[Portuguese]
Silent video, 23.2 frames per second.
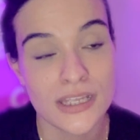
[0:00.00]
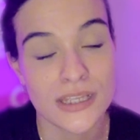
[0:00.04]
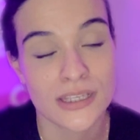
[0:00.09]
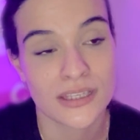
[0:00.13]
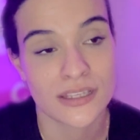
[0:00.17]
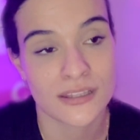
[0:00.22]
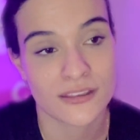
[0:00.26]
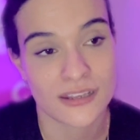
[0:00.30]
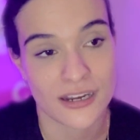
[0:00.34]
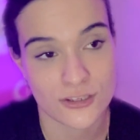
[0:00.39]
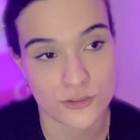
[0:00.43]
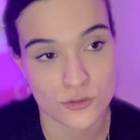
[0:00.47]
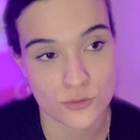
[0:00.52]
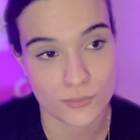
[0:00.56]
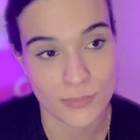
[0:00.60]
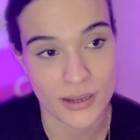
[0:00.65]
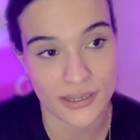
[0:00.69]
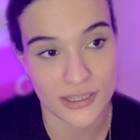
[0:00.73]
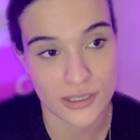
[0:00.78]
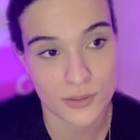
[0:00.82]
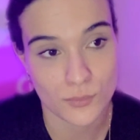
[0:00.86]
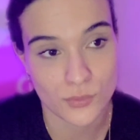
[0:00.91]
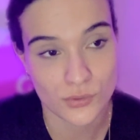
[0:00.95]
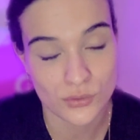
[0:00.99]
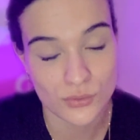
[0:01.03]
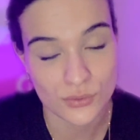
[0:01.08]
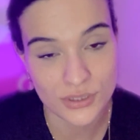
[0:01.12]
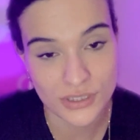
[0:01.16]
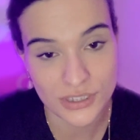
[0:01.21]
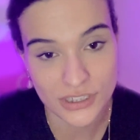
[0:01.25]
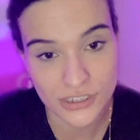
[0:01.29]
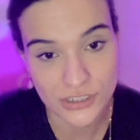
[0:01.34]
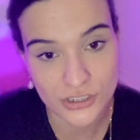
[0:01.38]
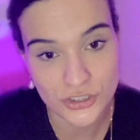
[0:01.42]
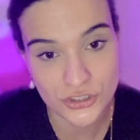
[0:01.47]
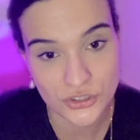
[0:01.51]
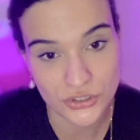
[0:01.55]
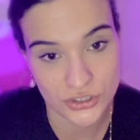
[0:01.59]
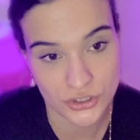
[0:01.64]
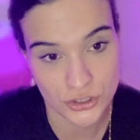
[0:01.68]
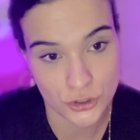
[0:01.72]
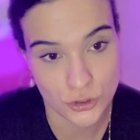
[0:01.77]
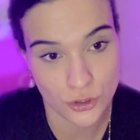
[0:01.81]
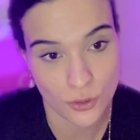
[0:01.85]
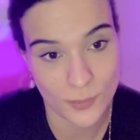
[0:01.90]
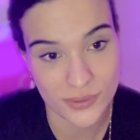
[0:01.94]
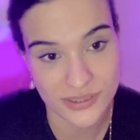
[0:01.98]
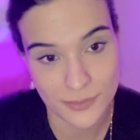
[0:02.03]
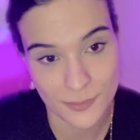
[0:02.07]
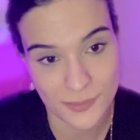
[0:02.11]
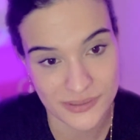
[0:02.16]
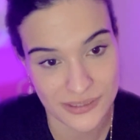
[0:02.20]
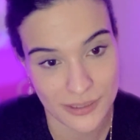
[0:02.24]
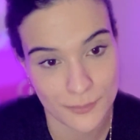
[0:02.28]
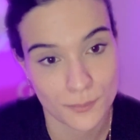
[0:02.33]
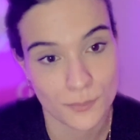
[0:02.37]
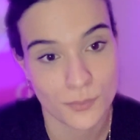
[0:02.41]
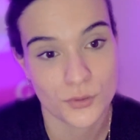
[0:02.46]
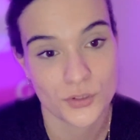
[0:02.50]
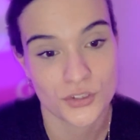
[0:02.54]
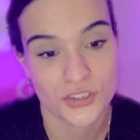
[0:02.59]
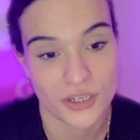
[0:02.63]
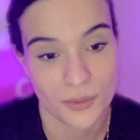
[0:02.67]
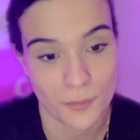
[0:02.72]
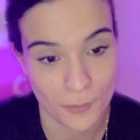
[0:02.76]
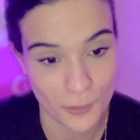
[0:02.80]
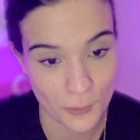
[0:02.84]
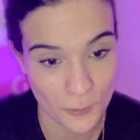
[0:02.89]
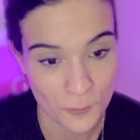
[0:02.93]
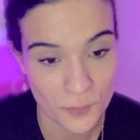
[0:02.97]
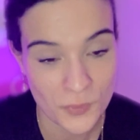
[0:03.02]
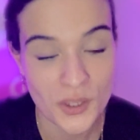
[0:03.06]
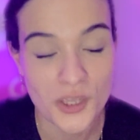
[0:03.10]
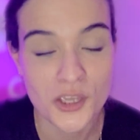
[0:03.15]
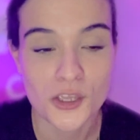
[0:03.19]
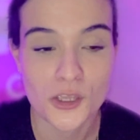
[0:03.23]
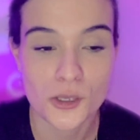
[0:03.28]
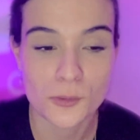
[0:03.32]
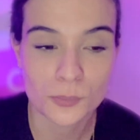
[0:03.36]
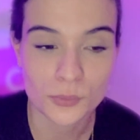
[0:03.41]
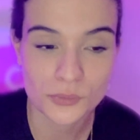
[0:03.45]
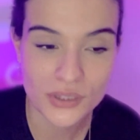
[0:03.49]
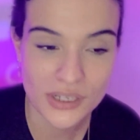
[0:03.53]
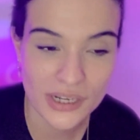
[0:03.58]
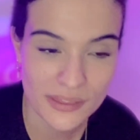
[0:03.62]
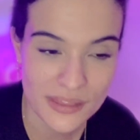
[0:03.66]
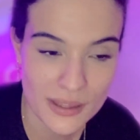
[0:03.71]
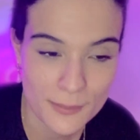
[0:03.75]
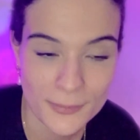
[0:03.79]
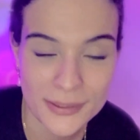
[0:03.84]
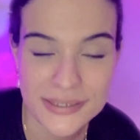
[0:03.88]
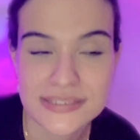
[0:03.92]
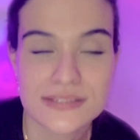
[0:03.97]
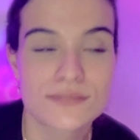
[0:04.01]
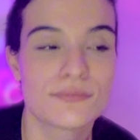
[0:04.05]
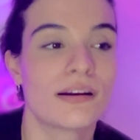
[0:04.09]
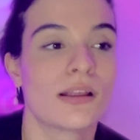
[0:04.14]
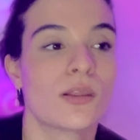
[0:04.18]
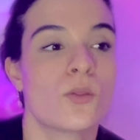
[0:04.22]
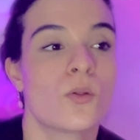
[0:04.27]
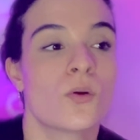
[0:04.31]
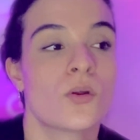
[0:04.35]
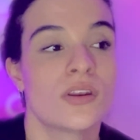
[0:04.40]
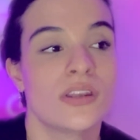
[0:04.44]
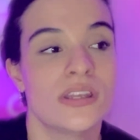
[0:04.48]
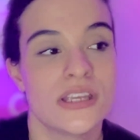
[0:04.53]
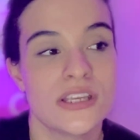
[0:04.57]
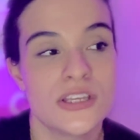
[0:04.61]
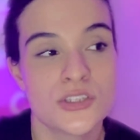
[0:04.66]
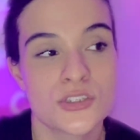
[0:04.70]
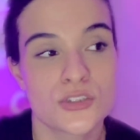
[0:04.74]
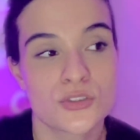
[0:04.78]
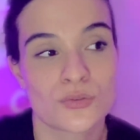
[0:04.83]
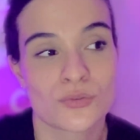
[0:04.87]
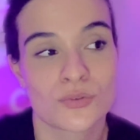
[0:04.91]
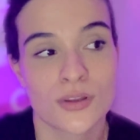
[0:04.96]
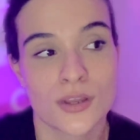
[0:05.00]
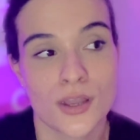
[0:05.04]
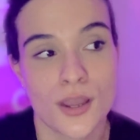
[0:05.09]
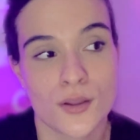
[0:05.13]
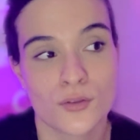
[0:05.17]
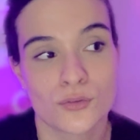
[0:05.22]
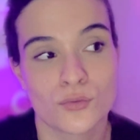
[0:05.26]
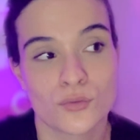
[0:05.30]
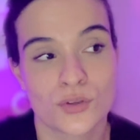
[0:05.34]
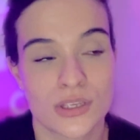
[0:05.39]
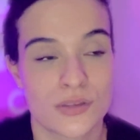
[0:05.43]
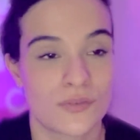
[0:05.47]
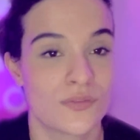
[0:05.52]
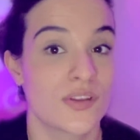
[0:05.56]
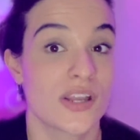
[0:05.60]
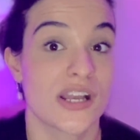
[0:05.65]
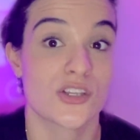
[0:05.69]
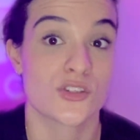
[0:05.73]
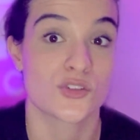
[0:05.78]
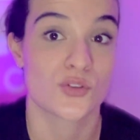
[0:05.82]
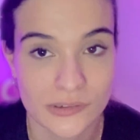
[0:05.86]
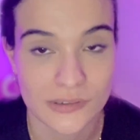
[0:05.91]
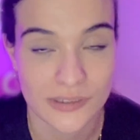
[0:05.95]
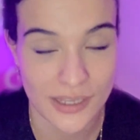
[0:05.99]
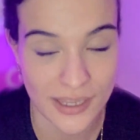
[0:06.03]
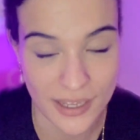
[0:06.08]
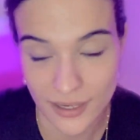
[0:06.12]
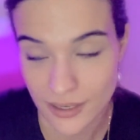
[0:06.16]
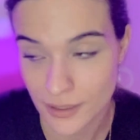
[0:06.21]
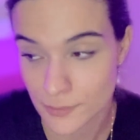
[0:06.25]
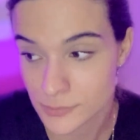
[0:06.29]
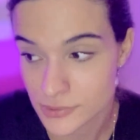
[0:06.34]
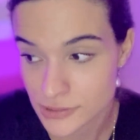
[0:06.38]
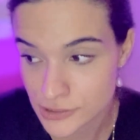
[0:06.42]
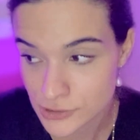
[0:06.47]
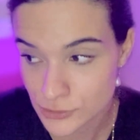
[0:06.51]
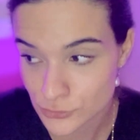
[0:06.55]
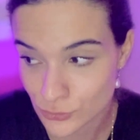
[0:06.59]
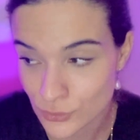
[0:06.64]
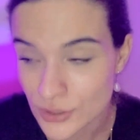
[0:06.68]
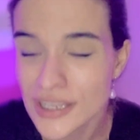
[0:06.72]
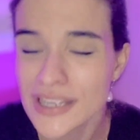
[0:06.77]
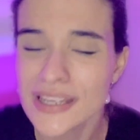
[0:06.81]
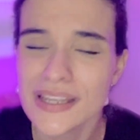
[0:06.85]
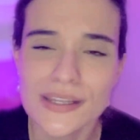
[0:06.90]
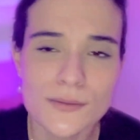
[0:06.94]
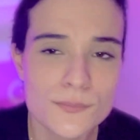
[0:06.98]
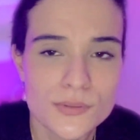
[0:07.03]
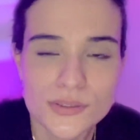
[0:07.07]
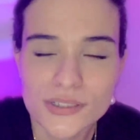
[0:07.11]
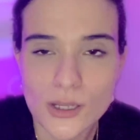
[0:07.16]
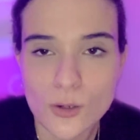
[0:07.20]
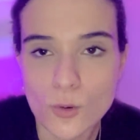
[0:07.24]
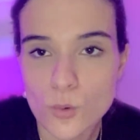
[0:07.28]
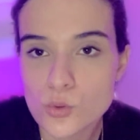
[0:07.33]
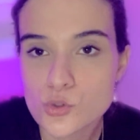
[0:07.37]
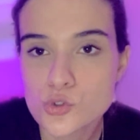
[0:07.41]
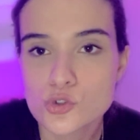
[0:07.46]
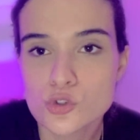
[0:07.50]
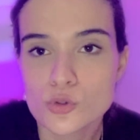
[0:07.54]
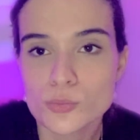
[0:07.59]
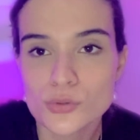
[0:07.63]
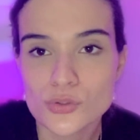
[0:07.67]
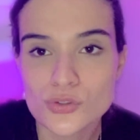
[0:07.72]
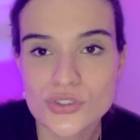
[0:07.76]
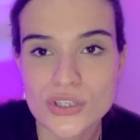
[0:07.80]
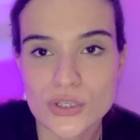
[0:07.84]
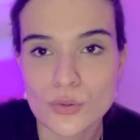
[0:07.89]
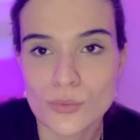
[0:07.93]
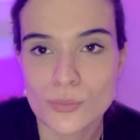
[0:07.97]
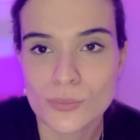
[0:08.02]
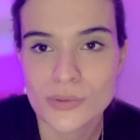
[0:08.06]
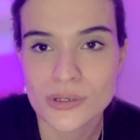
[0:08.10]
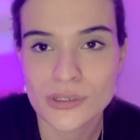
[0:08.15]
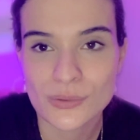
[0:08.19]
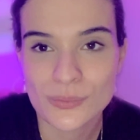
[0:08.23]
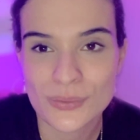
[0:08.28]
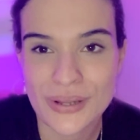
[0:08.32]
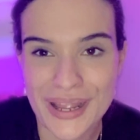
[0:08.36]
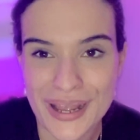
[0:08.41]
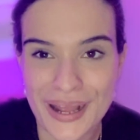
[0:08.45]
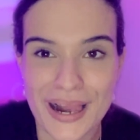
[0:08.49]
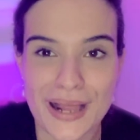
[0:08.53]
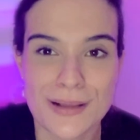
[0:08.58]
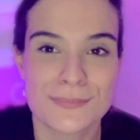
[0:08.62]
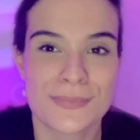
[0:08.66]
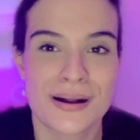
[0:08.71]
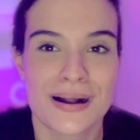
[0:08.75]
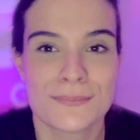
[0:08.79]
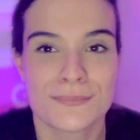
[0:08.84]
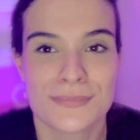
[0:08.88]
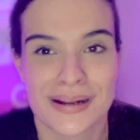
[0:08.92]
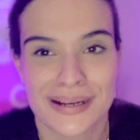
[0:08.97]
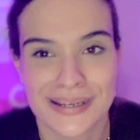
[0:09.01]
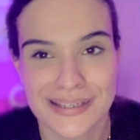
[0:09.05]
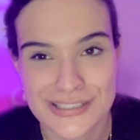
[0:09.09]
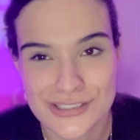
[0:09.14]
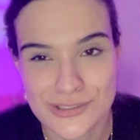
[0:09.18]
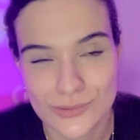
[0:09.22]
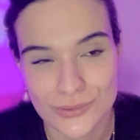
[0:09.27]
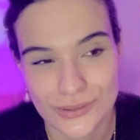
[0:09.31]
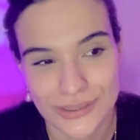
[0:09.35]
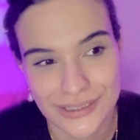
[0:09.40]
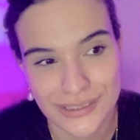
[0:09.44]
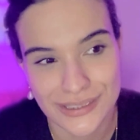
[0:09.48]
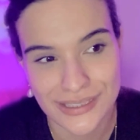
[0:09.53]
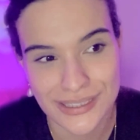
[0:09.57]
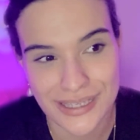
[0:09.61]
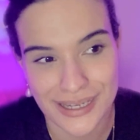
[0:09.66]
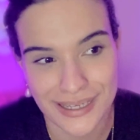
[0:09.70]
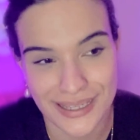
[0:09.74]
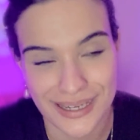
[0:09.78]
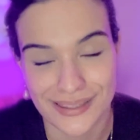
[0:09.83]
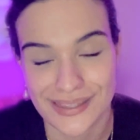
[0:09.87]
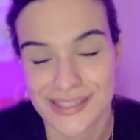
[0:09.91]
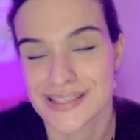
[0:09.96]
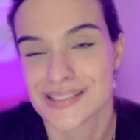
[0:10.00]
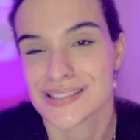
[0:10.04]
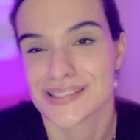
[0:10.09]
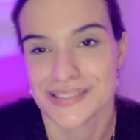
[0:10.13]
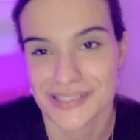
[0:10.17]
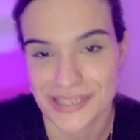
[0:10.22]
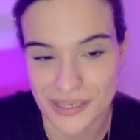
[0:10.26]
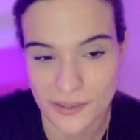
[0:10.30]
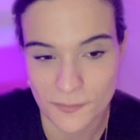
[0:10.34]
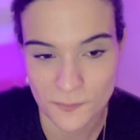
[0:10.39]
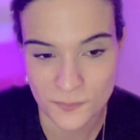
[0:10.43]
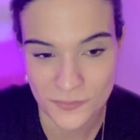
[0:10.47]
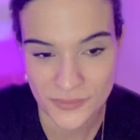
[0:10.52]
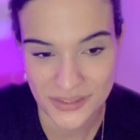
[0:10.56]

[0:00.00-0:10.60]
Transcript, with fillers: que traz um baque muito grande e a gente começa a pensar, poxa, meu, eu poderia dar mais valor nisso do que ficar só reclamando, porque é o costume do ser humano reclamar mais do que agradecer.